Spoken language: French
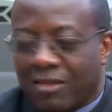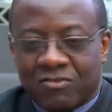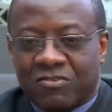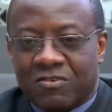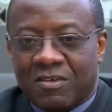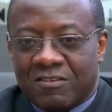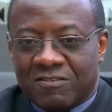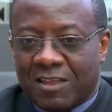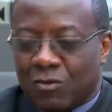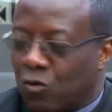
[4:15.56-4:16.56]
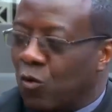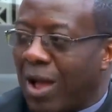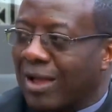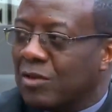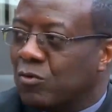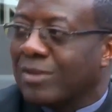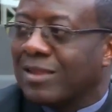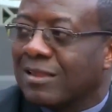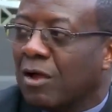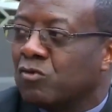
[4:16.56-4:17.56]
à cette gloire qui doit
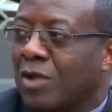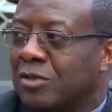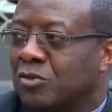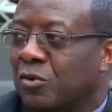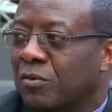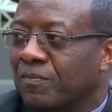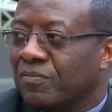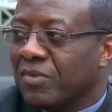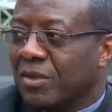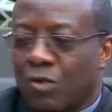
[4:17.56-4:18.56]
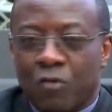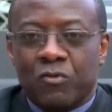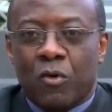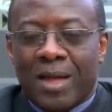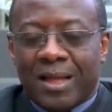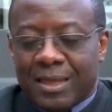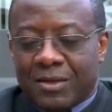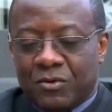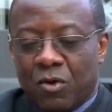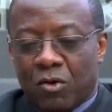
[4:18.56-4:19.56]
être rendue à Dieu. Donc vous remarquerez
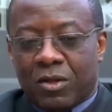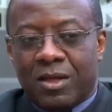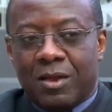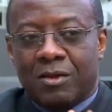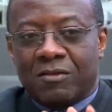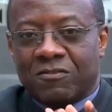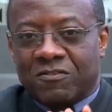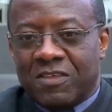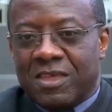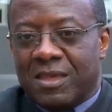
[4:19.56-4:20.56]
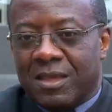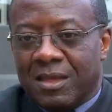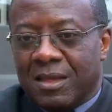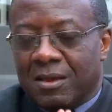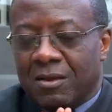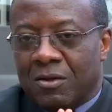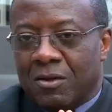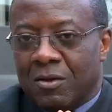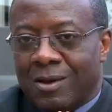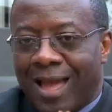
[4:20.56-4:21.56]
que donc, si
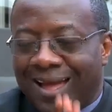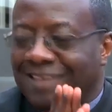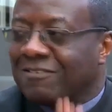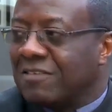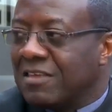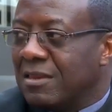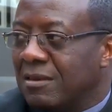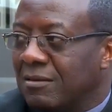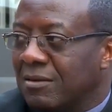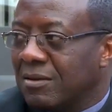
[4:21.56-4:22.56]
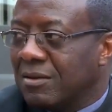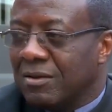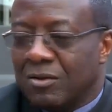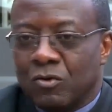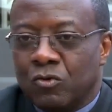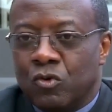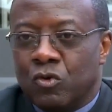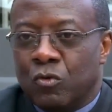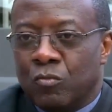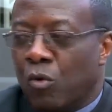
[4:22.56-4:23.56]
euh, la racine
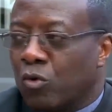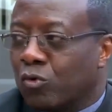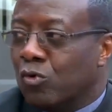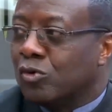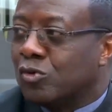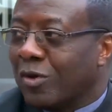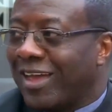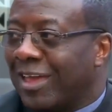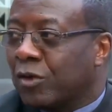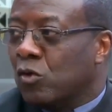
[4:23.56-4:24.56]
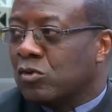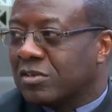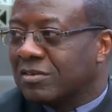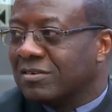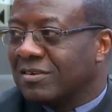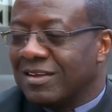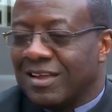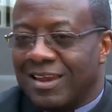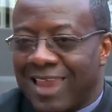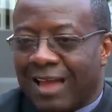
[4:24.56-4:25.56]
du mot culture est culte,
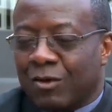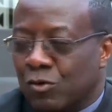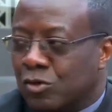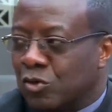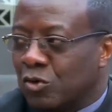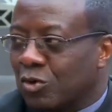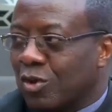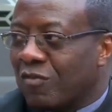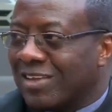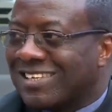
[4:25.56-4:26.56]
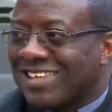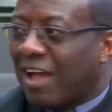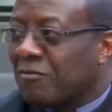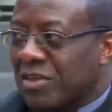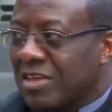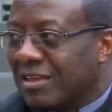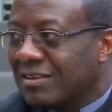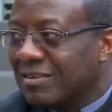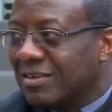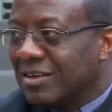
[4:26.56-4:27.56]
la culture devait servir
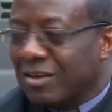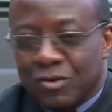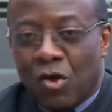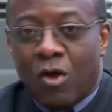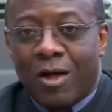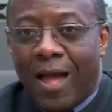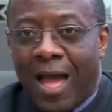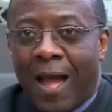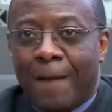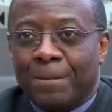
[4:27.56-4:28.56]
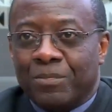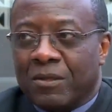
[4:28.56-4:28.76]
donc à